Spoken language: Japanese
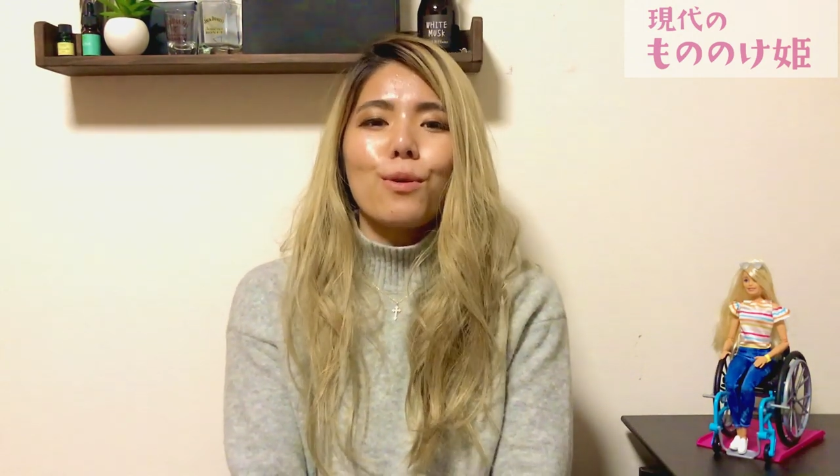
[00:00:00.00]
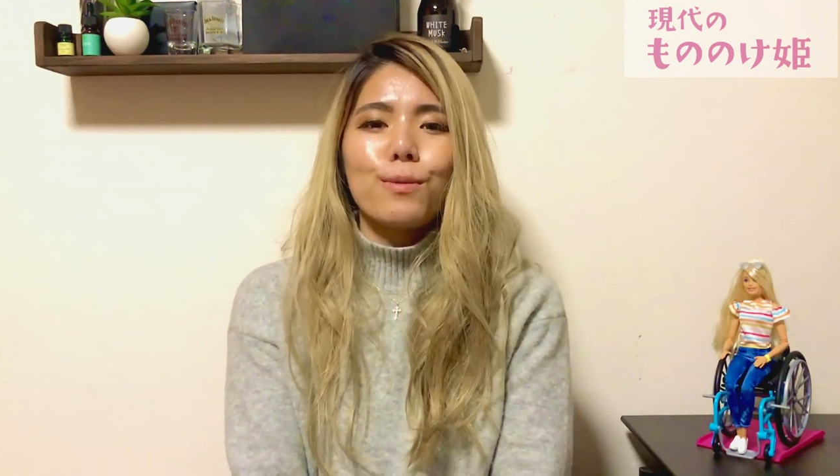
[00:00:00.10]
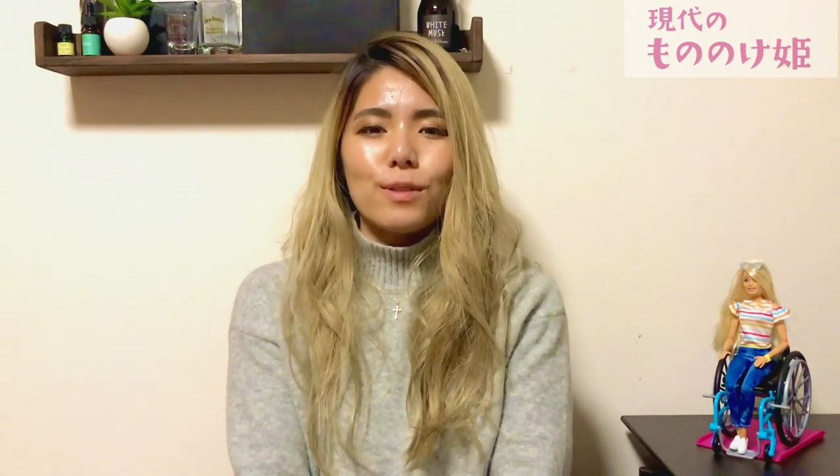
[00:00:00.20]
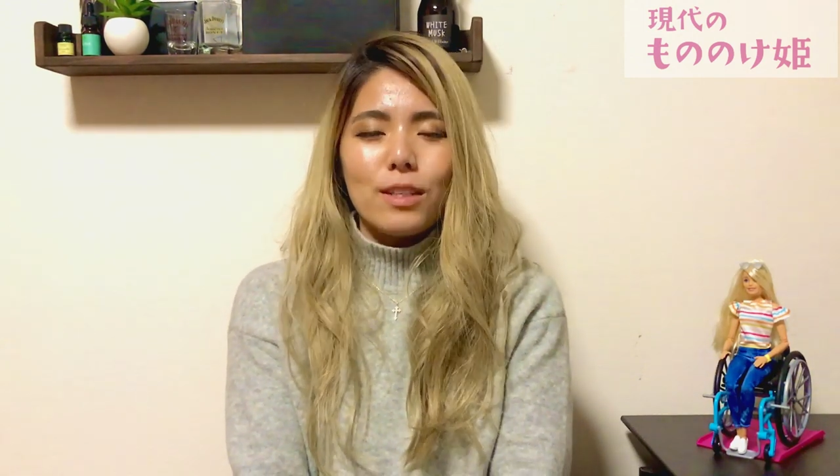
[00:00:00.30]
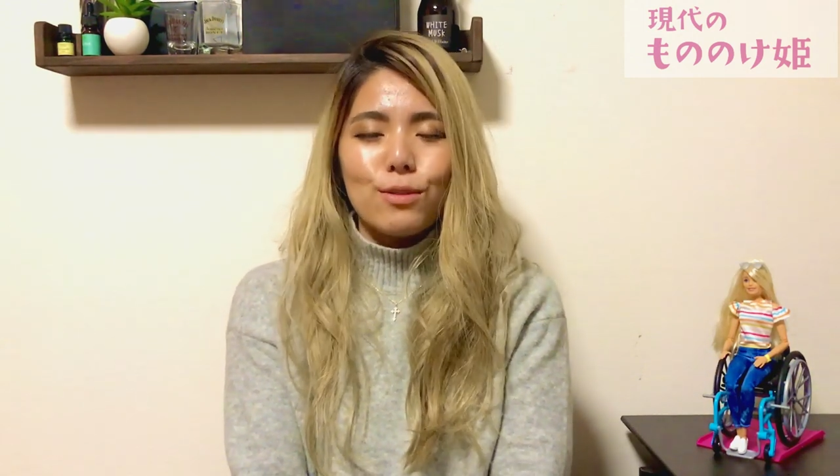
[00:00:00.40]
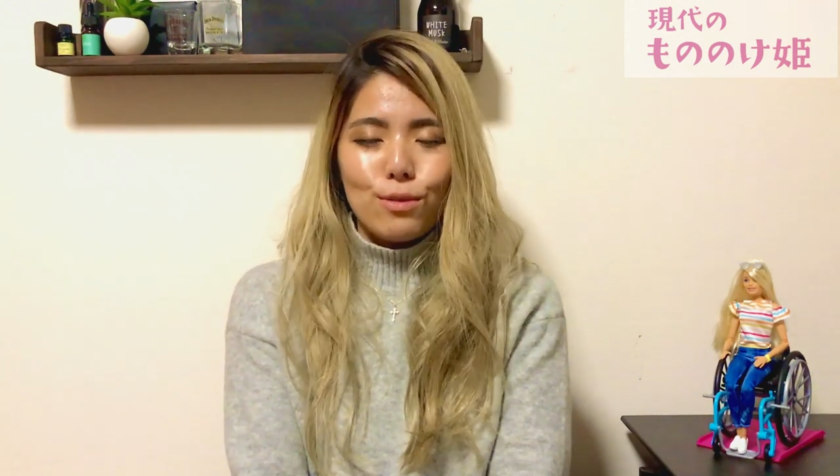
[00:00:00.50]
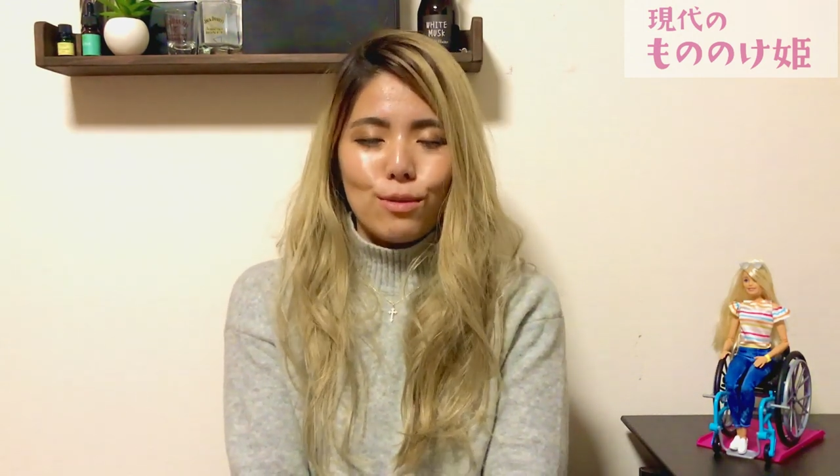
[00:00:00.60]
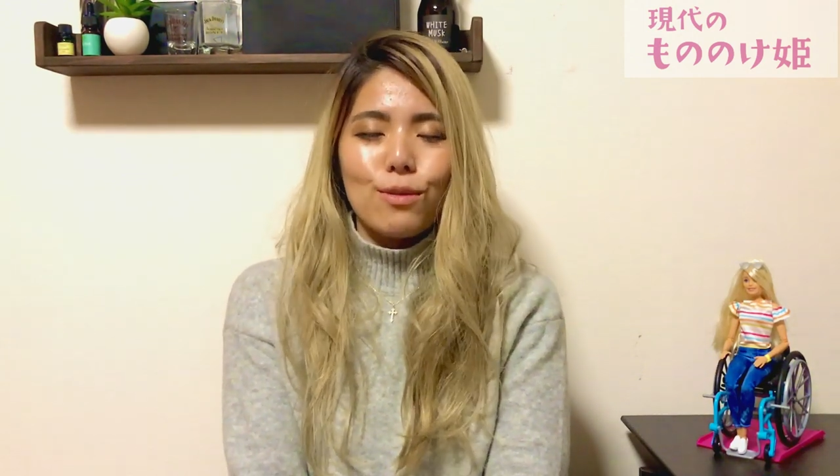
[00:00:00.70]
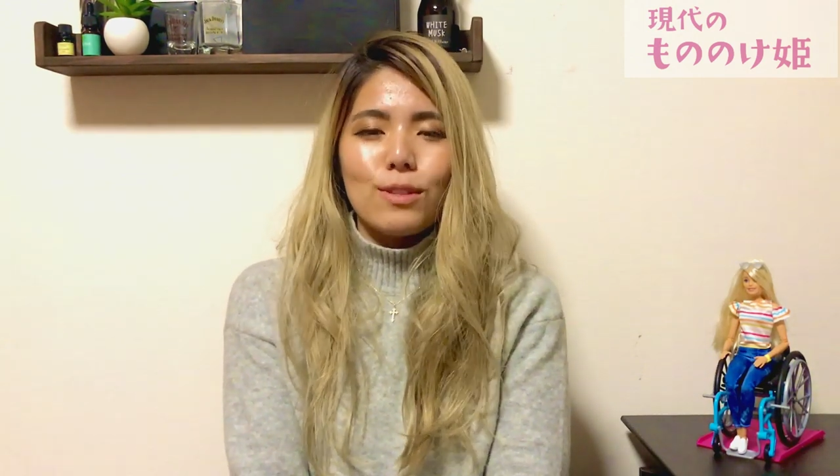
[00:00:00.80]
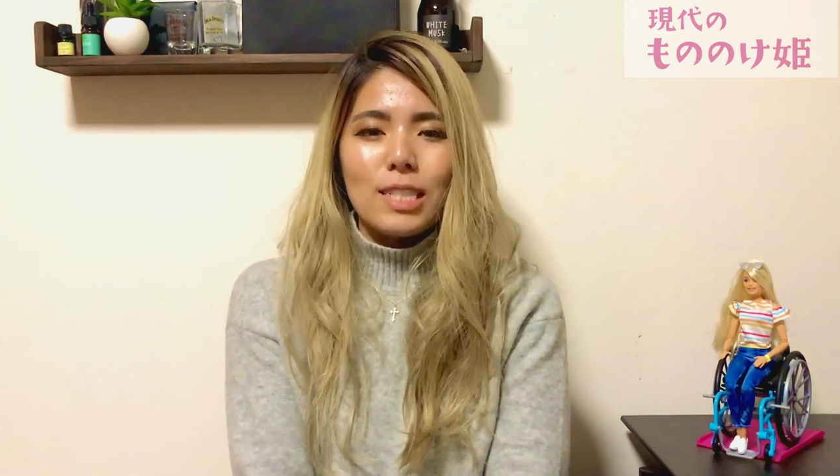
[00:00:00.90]
思ってちょっ
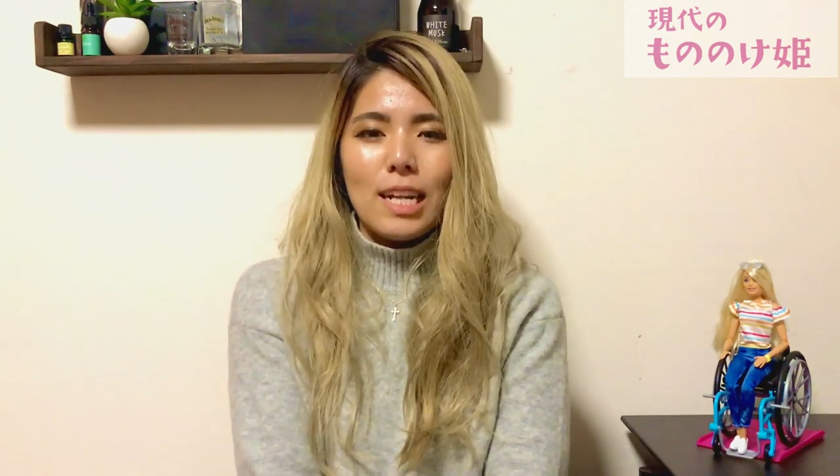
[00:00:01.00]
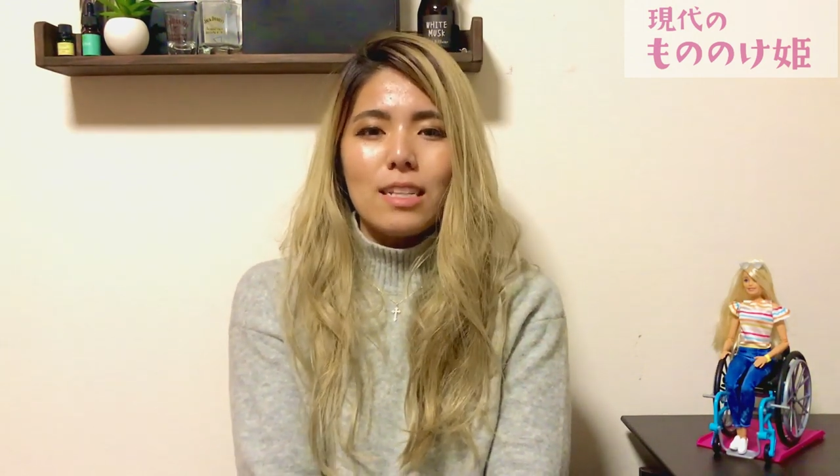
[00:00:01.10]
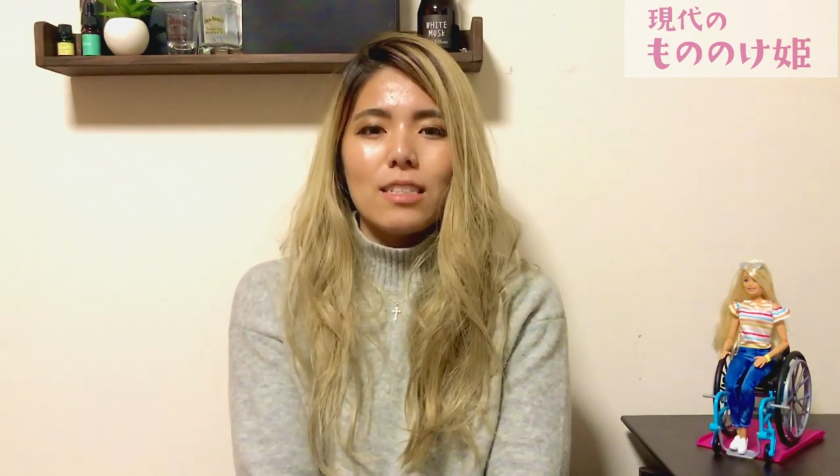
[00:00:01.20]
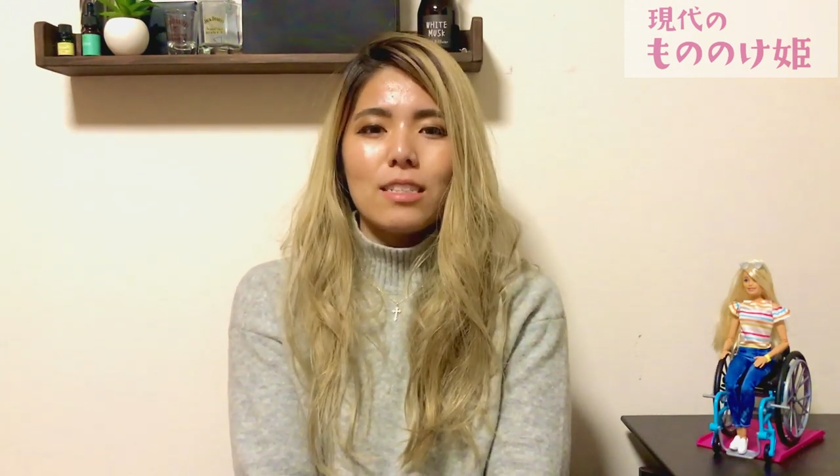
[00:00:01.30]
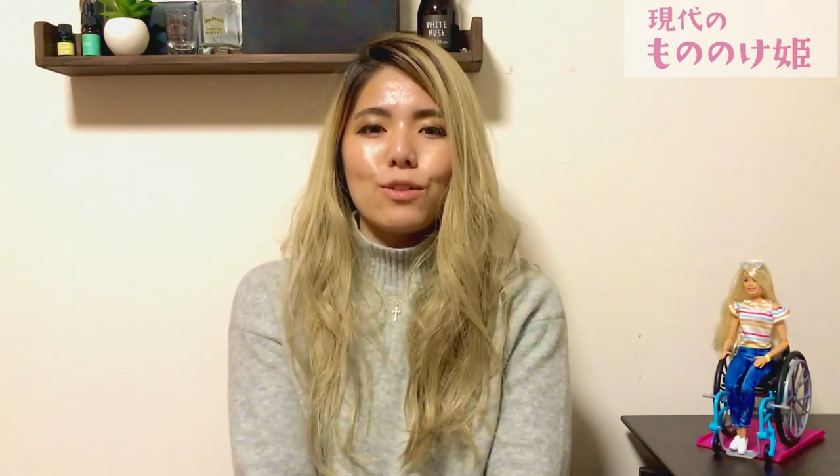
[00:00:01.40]
とチャレンジ